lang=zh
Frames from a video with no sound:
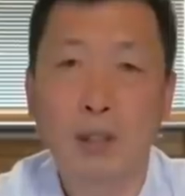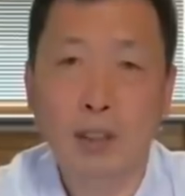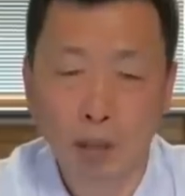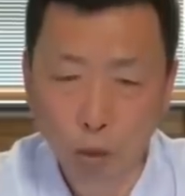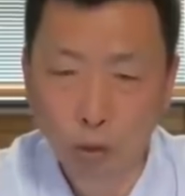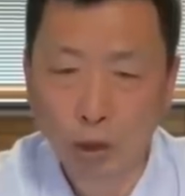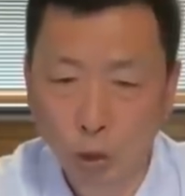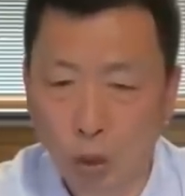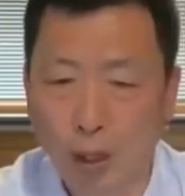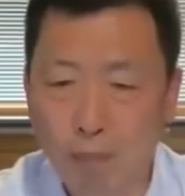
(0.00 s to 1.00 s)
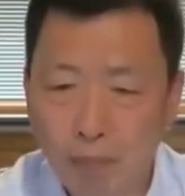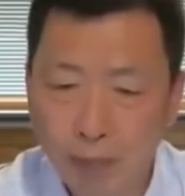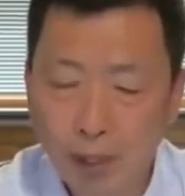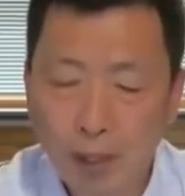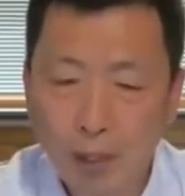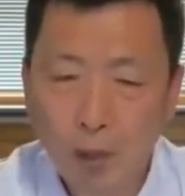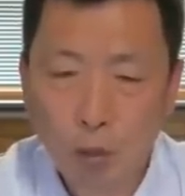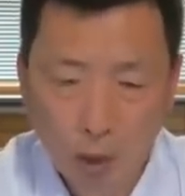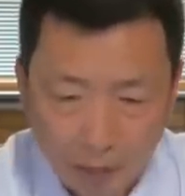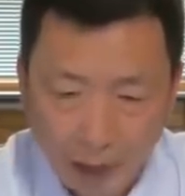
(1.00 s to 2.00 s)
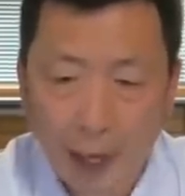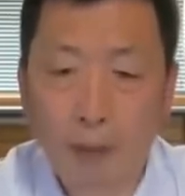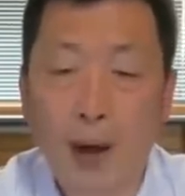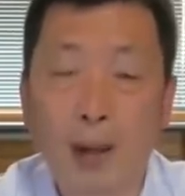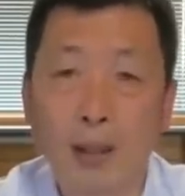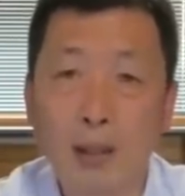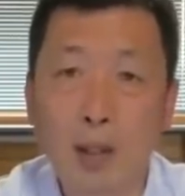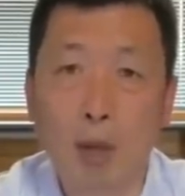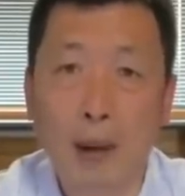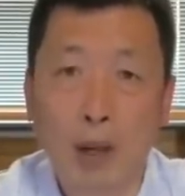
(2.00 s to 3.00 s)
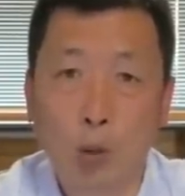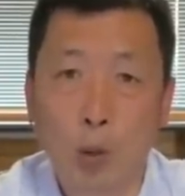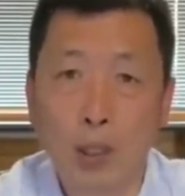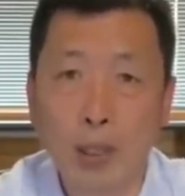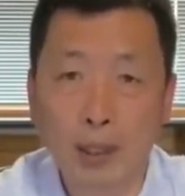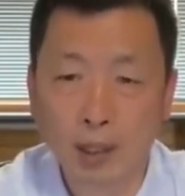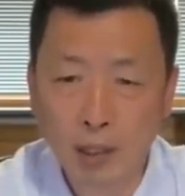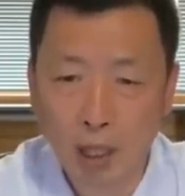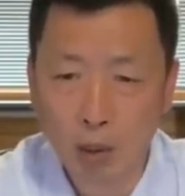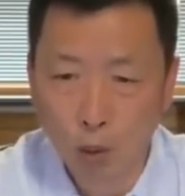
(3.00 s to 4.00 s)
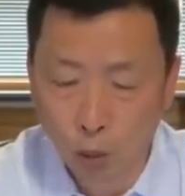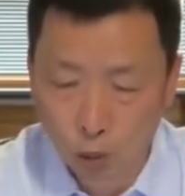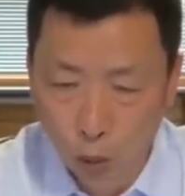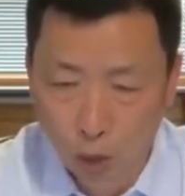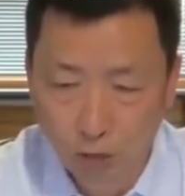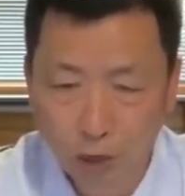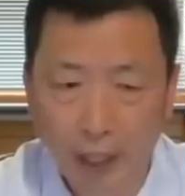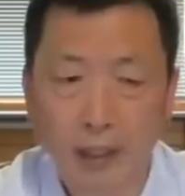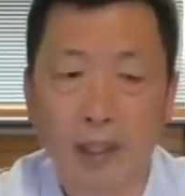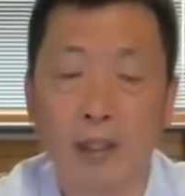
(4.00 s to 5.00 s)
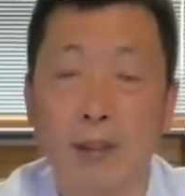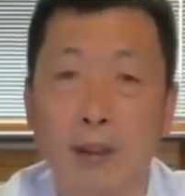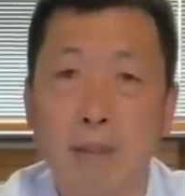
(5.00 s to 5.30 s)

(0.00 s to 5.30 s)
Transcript: 郑重地说：“我们大王要把国家的政务托付给您，